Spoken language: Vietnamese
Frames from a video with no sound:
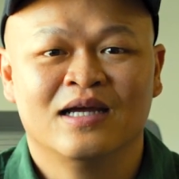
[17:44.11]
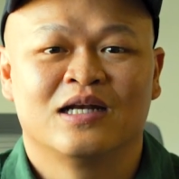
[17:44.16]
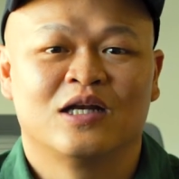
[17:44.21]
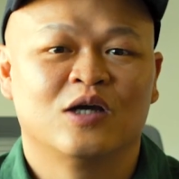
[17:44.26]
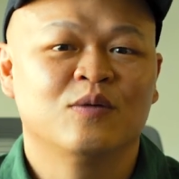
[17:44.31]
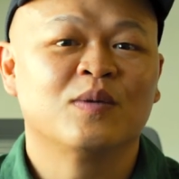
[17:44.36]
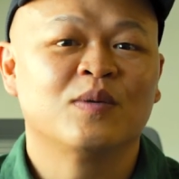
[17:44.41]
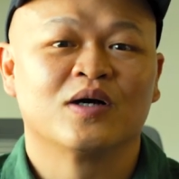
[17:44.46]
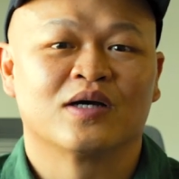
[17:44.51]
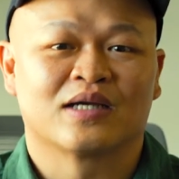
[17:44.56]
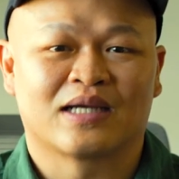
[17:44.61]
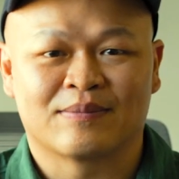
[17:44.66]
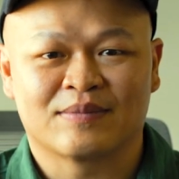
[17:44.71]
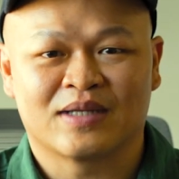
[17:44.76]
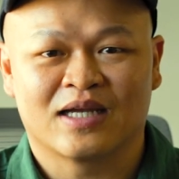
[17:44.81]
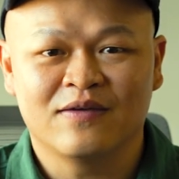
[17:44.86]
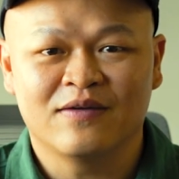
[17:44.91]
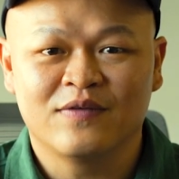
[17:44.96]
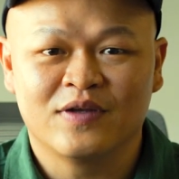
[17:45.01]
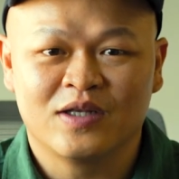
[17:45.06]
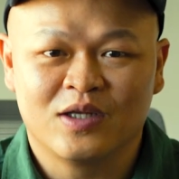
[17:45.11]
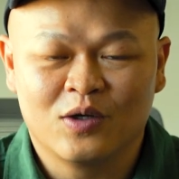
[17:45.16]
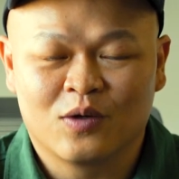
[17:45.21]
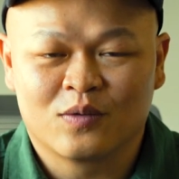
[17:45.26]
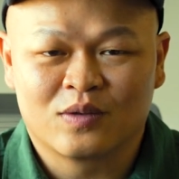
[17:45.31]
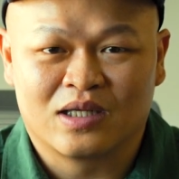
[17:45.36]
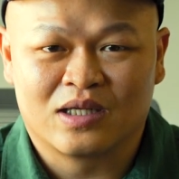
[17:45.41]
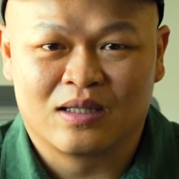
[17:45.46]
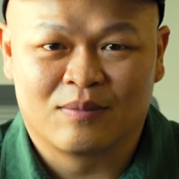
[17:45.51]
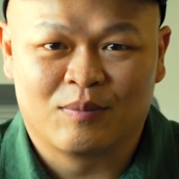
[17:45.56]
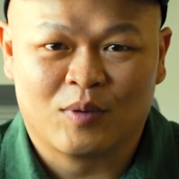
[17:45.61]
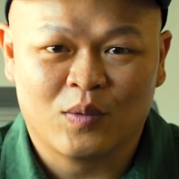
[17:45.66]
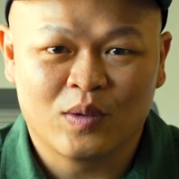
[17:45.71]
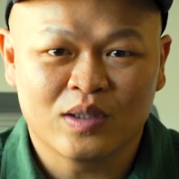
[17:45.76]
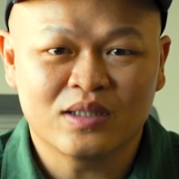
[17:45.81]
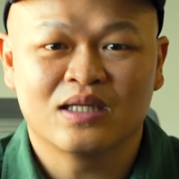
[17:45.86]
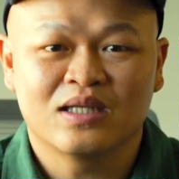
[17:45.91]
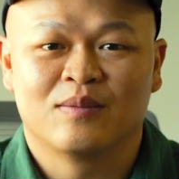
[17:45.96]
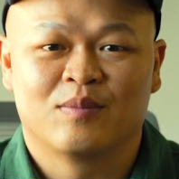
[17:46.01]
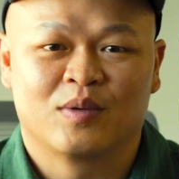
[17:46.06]
Nếu mọi người cảm thấy video này là bổ
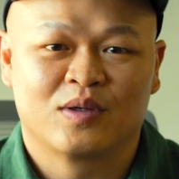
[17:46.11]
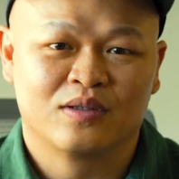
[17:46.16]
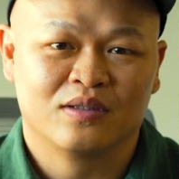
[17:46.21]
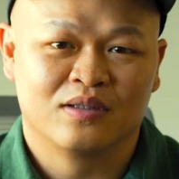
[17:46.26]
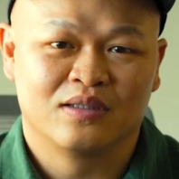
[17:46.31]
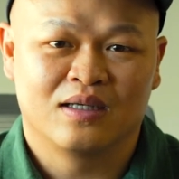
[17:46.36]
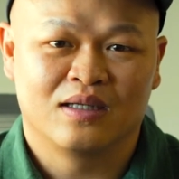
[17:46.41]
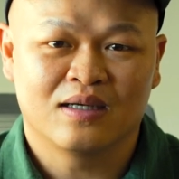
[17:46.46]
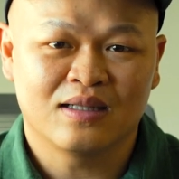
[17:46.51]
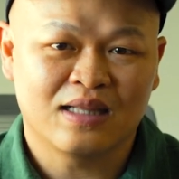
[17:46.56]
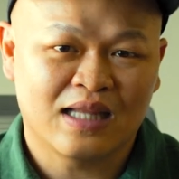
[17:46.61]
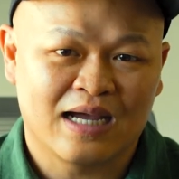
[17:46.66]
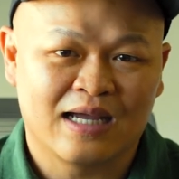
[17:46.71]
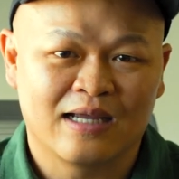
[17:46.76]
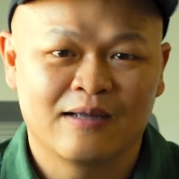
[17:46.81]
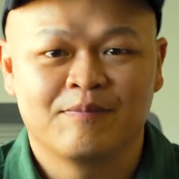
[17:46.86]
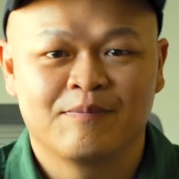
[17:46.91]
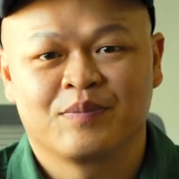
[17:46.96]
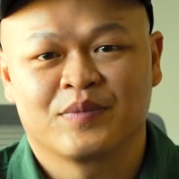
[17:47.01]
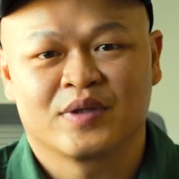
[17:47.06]
ích thì mọi người nhớ like,